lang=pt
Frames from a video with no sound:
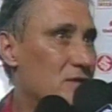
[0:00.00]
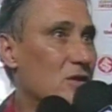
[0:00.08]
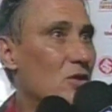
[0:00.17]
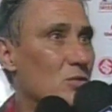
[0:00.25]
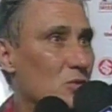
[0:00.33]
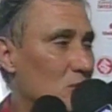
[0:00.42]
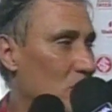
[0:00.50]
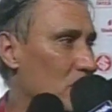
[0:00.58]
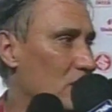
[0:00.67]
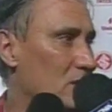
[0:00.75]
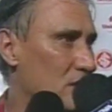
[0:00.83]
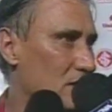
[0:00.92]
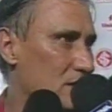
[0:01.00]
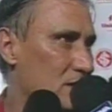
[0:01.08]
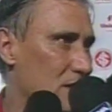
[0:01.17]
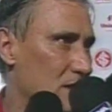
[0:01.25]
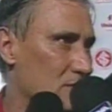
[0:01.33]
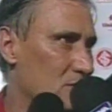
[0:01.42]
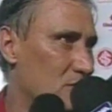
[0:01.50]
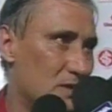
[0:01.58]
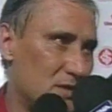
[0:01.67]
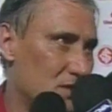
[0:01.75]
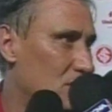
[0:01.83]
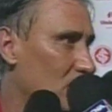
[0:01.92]
assim como no momento que nós estamos,
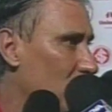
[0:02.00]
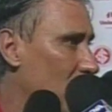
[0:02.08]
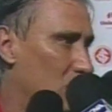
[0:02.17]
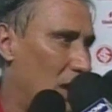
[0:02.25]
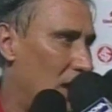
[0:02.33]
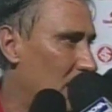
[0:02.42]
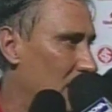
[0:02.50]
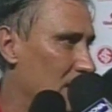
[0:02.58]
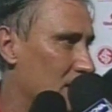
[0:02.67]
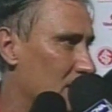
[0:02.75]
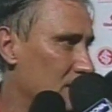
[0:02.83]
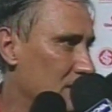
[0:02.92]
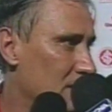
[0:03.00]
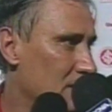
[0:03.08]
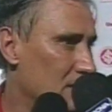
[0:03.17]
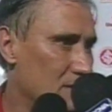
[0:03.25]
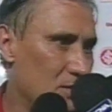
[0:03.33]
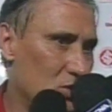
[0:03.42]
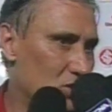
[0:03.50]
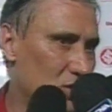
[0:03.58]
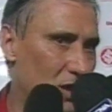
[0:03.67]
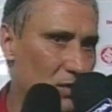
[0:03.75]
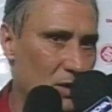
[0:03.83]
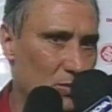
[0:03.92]
mas sentiu a bala. O
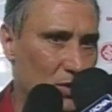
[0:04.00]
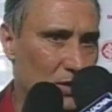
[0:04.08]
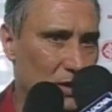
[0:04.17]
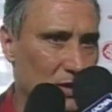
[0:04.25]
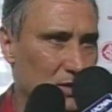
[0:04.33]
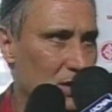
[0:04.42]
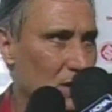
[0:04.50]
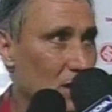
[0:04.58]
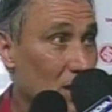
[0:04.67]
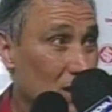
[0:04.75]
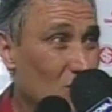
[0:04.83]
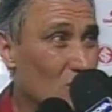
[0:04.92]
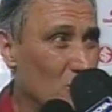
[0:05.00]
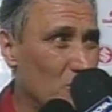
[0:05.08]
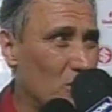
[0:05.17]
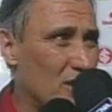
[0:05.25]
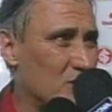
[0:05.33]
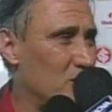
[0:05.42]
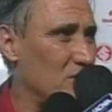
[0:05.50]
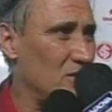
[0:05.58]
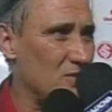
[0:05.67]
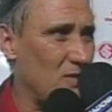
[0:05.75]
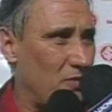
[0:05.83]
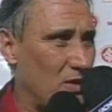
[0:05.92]
emocional era importante e o grupo
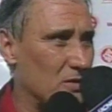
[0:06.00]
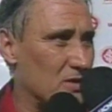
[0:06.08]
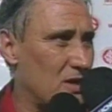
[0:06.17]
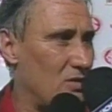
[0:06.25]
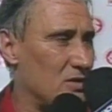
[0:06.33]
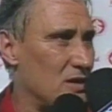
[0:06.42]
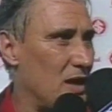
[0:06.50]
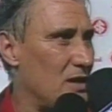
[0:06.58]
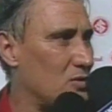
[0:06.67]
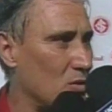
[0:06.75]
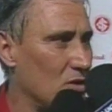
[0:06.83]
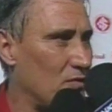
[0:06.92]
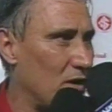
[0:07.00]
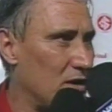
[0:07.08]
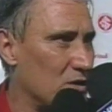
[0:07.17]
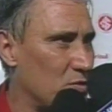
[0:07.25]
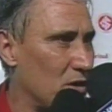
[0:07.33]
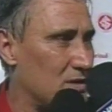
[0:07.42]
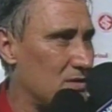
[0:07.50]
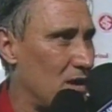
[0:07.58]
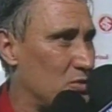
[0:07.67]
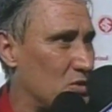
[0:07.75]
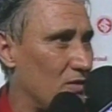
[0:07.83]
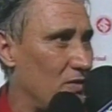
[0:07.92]
respondeu de uma forma extraordinária. Estou muito feliz por
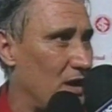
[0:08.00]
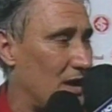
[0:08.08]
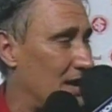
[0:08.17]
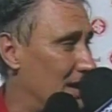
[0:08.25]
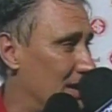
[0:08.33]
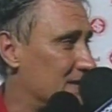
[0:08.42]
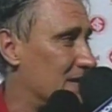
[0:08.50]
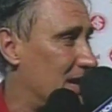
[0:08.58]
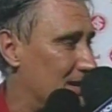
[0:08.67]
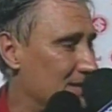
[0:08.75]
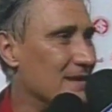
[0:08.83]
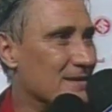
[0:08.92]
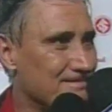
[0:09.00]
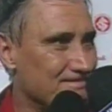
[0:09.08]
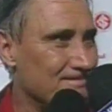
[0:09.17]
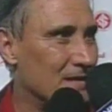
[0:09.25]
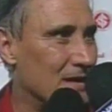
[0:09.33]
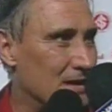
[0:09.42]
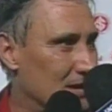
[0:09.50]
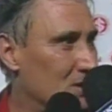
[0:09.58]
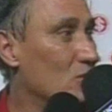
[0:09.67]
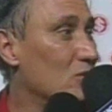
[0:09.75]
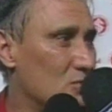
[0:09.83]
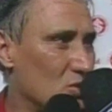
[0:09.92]
absorver essa,
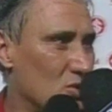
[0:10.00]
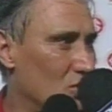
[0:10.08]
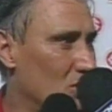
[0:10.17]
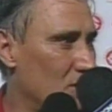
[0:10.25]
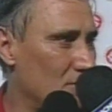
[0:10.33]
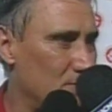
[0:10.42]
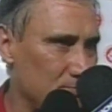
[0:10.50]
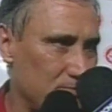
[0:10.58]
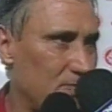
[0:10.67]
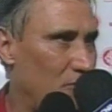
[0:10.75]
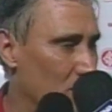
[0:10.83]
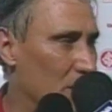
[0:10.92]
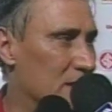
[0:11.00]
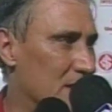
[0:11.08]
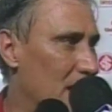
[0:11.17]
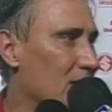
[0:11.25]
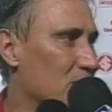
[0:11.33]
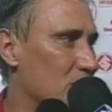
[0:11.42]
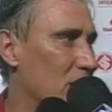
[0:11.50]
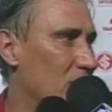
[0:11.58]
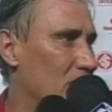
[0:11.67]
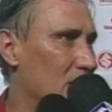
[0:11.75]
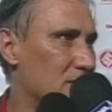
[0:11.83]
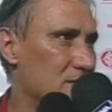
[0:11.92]
esse último jogo que foi pesado para
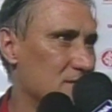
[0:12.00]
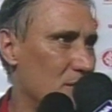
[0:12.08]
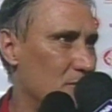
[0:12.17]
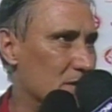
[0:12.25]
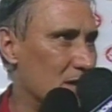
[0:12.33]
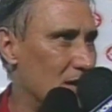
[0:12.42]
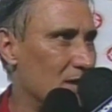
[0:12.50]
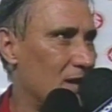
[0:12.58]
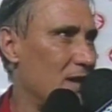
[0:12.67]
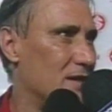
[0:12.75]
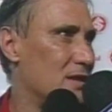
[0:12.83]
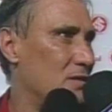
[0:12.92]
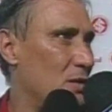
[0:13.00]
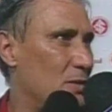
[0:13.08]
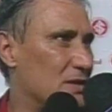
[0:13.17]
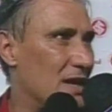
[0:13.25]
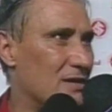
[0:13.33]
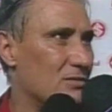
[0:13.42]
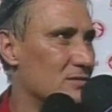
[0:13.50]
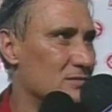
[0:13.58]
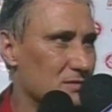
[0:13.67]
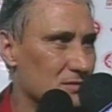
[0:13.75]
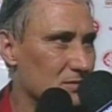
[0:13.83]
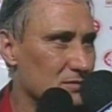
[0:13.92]
nós, apesar da reação, apesar do,
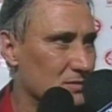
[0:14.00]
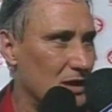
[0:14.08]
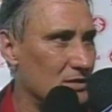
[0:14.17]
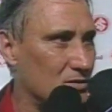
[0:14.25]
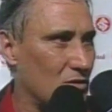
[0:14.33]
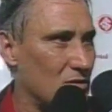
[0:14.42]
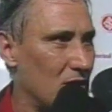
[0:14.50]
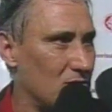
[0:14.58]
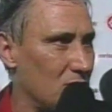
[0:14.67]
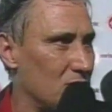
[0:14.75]
né, de todo,